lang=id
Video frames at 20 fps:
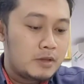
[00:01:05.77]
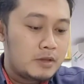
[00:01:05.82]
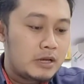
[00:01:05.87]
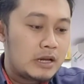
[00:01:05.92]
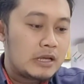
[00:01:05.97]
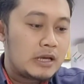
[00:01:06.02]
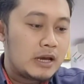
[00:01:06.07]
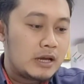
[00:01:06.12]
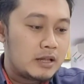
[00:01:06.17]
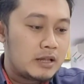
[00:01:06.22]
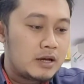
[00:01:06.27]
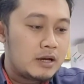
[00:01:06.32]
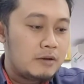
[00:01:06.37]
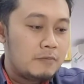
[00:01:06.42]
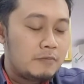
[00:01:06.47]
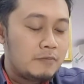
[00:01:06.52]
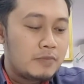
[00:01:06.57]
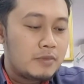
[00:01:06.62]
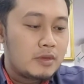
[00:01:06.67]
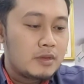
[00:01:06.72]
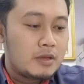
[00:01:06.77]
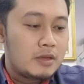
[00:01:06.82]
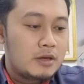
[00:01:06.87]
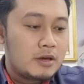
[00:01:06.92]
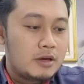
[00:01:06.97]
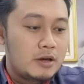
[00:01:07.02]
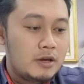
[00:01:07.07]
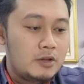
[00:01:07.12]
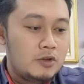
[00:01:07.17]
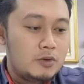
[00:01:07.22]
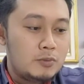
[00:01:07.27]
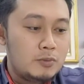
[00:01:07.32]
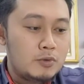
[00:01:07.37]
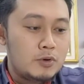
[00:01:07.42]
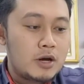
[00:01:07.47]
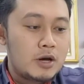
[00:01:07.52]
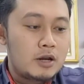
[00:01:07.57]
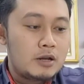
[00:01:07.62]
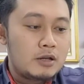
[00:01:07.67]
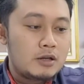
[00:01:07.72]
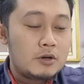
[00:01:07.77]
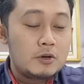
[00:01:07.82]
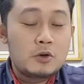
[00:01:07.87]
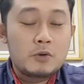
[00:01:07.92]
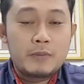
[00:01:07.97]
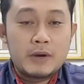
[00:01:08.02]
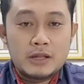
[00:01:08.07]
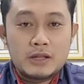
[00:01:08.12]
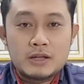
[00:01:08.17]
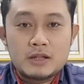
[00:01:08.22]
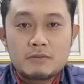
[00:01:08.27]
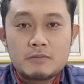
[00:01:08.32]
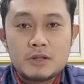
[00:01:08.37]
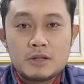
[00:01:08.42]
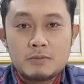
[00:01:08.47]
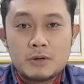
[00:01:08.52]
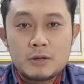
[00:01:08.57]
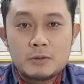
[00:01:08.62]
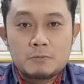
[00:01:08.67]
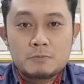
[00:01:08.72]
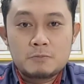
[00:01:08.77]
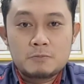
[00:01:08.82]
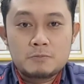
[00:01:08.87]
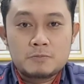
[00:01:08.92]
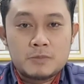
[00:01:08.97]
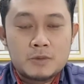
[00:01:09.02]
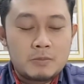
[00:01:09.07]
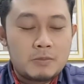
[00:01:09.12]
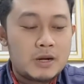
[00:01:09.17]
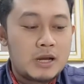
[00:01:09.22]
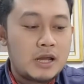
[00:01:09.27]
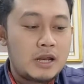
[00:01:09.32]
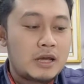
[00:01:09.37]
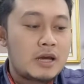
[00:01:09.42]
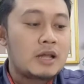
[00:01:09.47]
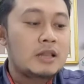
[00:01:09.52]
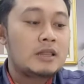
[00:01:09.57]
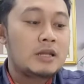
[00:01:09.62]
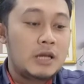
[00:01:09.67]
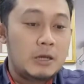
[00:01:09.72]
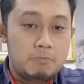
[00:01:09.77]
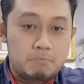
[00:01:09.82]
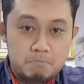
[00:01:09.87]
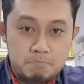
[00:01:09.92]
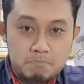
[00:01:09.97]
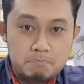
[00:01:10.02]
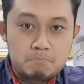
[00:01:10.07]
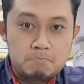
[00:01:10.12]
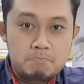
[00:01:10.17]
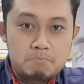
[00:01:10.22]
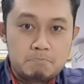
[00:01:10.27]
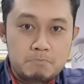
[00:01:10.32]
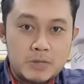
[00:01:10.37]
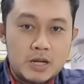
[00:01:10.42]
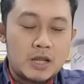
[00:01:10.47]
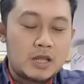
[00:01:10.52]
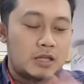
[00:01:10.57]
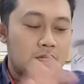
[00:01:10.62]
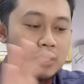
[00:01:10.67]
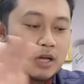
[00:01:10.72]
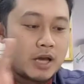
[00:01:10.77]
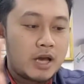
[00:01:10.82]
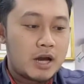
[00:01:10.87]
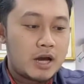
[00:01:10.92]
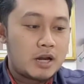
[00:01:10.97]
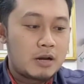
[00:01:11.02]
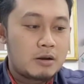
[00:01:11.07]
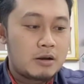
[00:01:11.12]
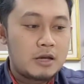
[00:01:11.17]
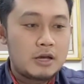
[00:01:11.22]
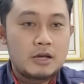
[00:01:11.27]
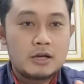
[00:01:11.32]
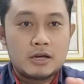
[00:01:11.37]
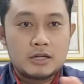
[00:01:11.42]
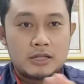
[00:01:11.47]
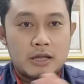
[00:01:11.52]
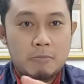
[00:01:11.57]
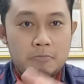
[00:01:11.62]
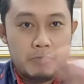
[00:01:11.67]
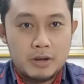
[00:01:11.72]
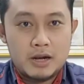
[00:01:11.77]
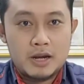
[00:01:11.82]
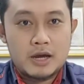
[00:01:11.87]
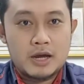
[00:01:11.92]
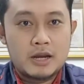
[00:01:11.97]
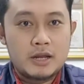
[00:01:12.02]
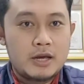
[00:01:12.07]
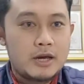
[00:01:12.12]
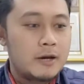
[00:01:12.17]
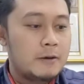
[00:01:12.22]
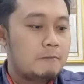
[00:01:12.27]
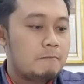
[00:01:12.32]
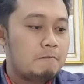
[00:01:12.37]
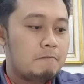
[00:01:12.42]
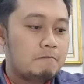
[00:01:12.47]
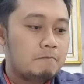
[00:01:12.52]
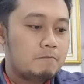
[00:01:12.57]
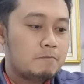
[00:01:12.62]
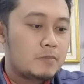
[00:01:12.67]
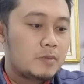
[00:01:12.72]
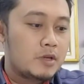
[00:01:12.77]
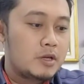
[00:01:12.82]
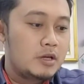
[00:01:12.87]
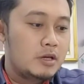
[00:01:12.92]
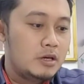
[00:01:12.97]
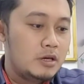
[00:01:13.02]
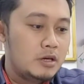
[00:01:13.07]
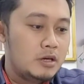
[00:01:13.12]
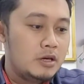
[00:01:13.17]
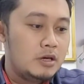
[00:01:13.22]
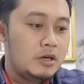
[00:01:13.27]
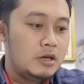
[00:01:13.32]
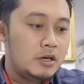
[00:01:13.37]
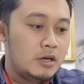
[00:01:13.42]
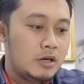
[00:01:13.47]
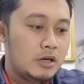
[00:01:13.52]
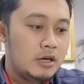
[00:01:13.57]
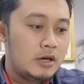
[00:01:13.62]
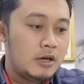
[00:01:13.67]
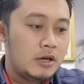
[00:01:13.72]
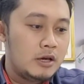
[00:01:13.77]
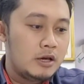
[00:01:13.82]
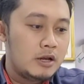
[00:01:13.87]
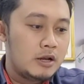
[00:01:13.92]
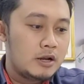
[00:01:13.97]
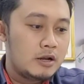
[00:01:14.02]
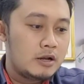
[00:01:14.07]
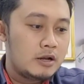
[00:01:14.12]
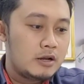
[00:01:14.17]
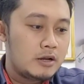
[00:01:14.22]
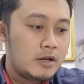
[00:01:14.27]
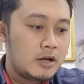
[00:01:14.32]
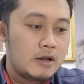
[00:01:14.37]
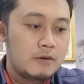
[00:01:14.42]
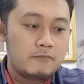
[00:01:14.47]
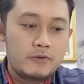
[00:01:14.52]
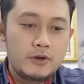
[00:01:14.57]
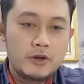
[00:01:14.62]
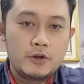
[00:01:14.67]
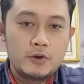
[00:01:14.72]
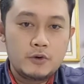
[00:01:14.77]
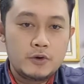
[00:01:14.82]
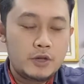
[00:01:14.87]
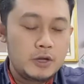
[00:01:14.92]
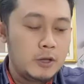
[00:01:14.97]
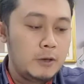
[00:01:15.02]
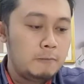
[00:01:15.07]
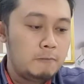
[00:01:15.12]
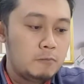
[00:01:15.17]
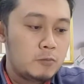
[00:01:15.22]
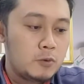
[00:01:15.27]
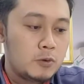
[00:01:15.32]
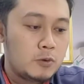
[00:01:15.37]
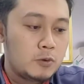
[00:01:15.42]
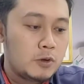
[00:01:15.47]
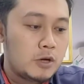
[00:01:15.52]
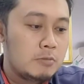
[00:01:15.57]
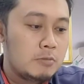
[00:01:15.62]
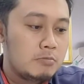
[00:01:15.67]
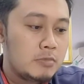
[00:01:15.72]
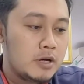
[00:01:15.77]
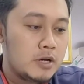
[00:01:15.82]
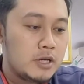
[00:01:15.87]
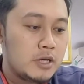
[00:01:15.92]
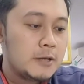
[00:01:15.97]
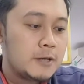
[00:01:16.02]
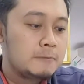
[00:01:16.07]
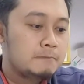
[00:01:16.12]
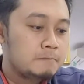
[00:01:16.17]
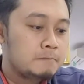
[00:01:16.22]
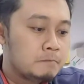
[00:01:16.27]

Ternyata itu bukan kilometer teman-teman, melainkan trip. Nanti saya akan tampilkan ya di dalam video ini untuk gambarnya.